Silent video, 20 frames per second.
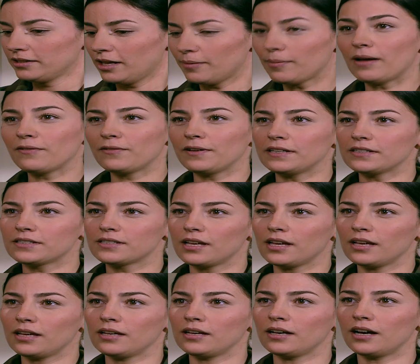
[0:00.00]
Tamam Ferit,
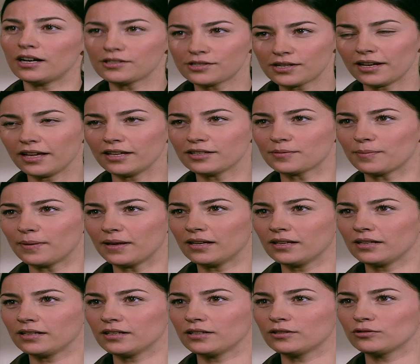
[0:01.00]
acele etme.
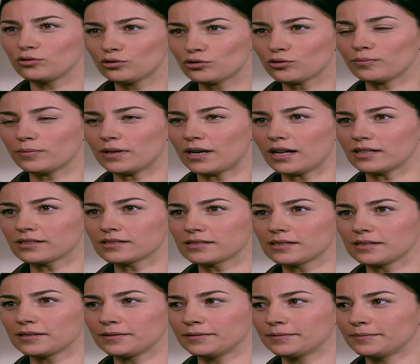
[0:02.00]
Düşün
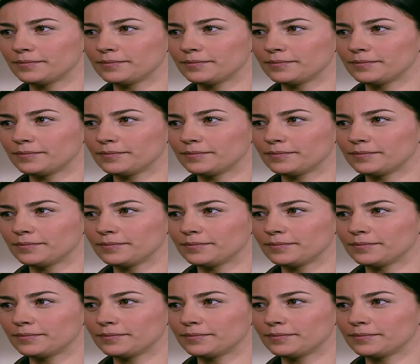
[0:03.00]
biraz.